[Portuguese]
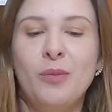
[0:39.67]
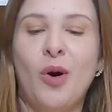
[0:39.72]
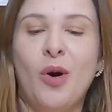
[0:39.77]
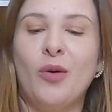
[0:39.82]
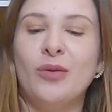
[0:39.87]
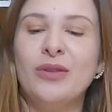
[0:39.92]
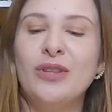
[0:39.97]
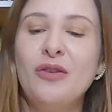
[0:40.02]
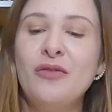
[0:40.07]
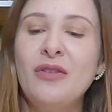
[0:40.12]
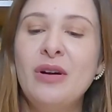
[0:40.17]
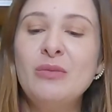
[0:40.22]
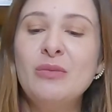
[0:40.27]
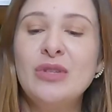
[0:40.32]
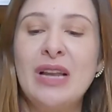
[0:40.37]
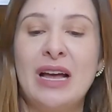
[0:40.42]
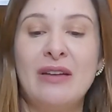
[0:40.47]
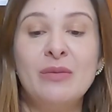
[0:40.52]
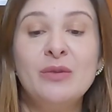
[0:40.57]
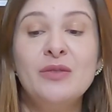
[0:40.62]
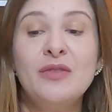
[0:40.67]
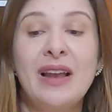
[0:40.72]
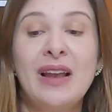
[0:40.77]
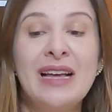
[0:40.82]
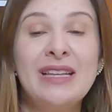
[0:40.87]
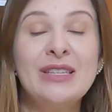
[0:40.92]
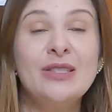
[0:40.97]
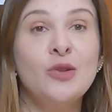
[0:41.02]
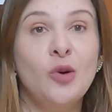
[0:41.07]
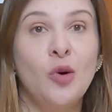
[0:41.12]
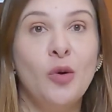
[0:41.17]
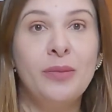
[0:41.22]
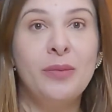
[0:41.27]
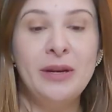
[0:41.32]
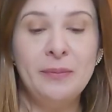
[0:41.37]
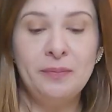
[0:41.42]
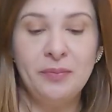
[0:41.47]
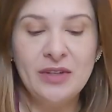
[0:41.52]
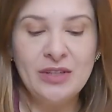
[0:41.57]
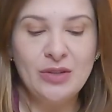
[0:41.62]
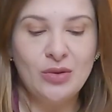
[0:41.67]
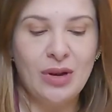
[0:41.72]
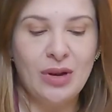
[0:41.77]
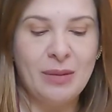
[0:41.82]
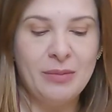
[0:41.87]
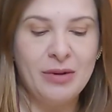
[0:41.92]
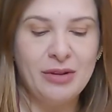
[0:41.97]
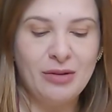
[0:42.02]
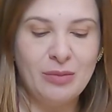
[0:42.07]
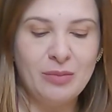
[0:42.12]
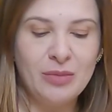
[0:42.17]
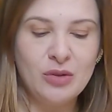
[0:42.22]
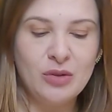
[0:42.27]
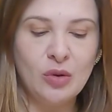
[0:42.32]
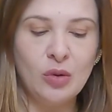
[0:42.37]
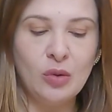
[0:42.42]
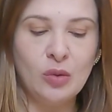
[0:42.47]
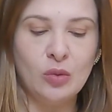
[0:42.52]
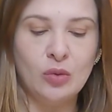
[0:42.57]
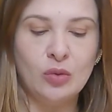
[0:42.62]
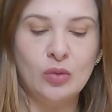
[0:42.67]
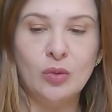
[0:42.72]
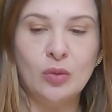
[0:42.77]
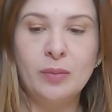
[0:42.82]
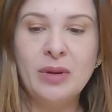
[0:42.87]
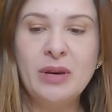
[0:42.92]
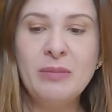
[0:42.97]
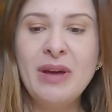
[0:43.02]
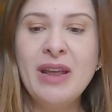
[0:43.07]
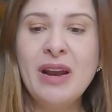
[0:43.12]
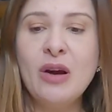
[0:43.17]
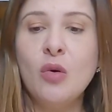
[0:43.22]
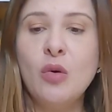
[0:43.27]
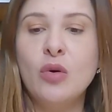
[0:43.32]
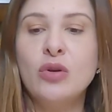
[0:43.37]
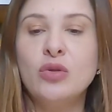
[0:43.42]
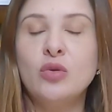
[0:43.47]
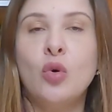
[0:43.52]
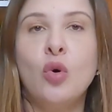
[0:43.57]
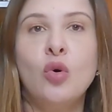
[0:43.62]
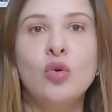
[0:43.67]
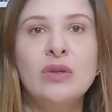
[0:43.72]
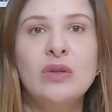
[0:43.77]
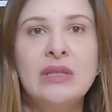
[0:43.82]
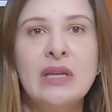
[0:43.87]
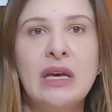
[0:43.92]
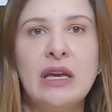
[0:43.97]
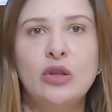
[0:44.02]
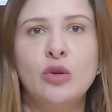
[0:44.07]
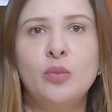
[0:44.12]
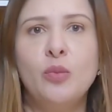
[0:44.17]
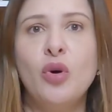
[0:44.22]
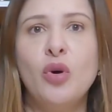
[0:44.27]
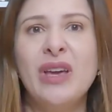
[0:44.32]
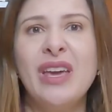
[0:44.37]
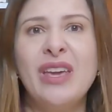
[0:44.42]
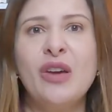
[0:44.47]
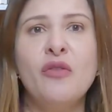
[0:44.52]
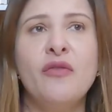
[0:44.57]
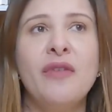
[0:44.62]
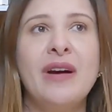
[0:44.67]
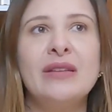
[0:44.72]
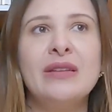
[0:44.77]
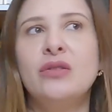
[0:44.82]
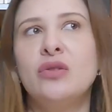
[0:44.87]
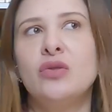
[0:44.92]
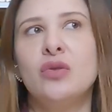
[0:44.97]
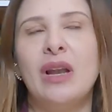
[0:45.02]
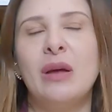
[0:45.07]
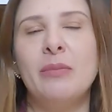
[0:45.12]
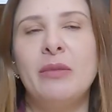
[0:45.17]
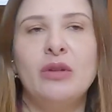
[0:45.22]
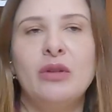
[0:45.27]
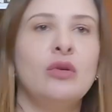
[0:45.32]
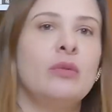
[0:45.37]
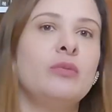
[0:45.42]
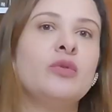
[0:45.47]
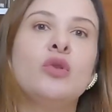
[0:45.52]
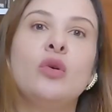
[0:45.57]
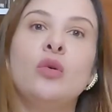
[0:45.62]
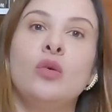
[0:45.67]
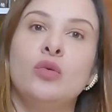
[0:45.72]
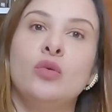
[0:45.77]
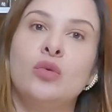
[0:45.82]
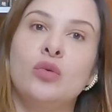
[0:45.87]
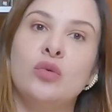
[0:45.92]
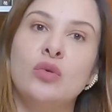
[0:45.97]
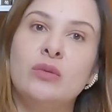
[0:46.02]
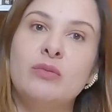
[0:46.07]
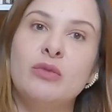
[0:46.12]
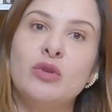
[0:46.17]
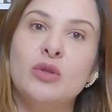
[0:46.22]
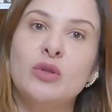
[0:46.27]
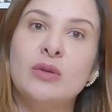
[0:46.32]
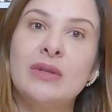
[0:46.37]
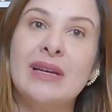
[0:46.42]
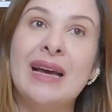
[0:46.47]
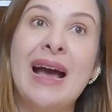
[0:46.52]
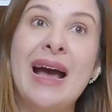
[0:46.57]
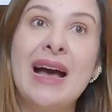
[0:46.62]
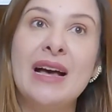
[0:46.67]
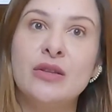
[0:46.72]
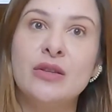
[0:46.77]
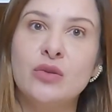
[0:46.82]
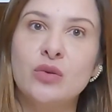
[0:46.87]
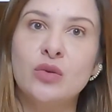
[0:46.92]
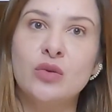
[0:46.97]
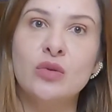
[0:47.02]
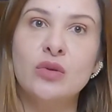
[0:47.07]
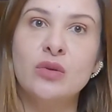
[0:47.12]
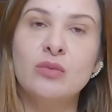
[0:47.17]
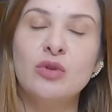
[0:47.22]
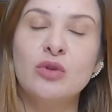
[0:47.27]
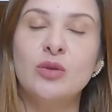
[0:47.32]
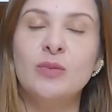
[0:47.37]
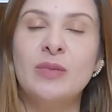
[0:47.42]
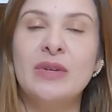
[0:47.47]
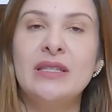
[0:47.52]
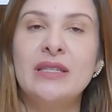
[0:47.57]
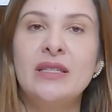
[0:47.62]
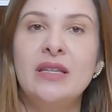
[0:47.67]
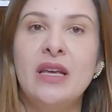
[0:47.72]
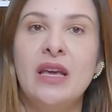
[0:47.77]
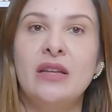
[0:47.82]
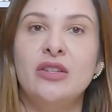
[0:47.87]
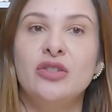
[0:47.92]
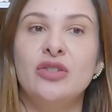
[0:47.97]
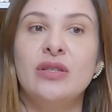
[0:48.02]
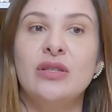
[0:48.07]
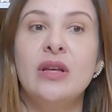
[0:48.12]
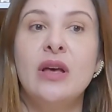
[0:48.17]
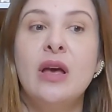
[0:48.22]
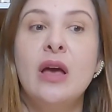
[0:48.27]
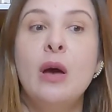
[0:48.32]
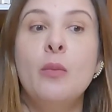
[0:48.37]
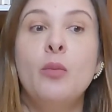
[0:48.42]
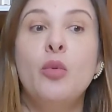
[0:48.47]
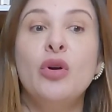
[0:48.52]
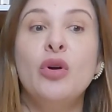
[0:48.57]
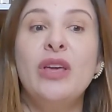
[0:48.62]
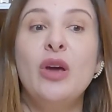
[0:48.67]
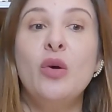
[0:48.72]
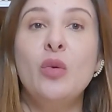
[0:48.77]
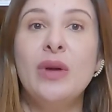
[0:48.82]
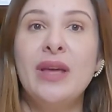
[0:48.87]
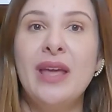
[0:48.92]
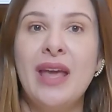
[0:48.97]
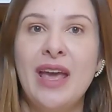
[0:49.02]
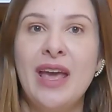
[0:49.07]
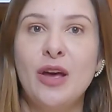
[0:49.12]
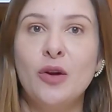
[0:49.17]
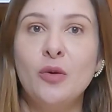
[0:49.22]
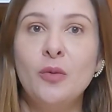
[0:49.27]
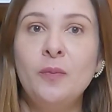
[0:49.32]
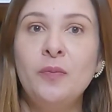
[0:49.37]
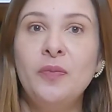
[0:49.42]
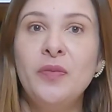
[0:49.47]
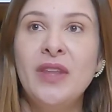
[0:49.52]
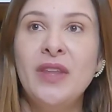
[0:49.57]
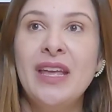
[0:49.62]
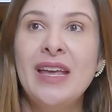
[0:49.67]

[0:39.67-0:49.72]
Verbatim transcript: Bom, então vamos lá, vamos falar sobre isolamento absoluto. Primeira coisa, o conceito. Por que, que eu faço isolamento absoluto nos meus casos, nos meus pacientes? Porque eu quero